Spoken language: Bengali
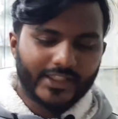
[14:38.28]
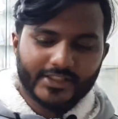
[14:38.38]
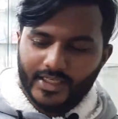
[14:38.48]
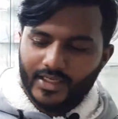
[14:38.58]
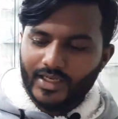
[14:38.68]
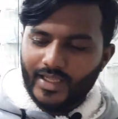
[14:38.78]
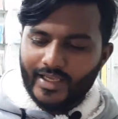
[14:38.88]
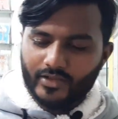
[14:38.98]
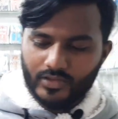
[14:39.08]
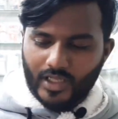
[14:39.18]
ইনশাল্লাহ
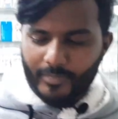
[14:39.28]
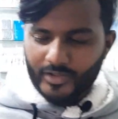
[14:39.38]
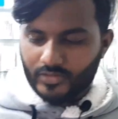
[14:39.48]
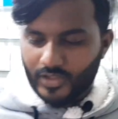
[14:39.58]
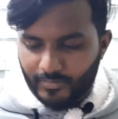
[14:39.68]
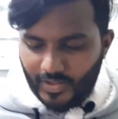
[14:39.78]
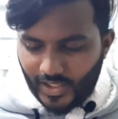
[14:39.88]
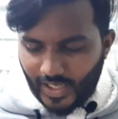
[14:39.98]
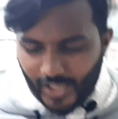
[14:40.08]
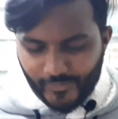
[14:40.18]
এখন আপাতত আমরা
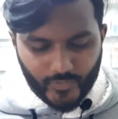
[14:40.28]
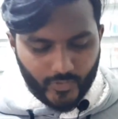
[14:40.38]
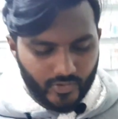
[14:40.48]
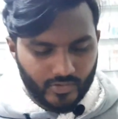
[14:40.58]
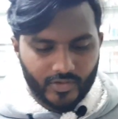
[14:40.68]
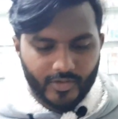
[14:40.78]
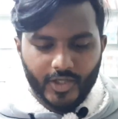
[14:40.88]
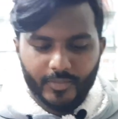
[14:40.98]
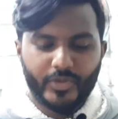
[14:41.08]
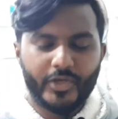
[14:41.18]
আইফোন
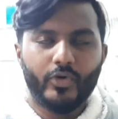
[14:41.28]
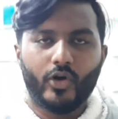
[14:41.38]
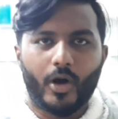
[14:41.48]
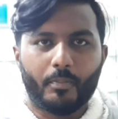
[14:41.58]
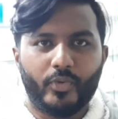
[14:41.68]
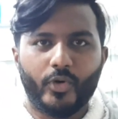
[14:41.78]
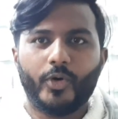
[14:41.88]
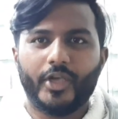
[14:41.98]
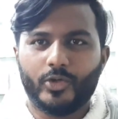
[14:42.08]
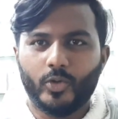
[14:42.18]
ভিভো অপ্পো
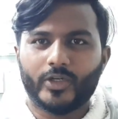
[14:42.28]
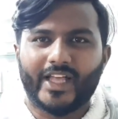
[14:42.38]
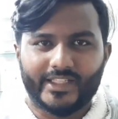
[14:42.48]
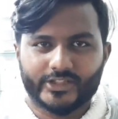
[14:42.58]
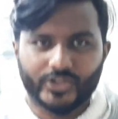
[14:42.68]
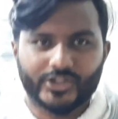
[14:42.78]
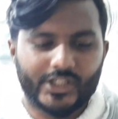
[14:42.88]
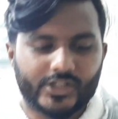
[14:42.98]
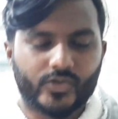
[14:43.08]
এগুলোর কালেকশন শেষ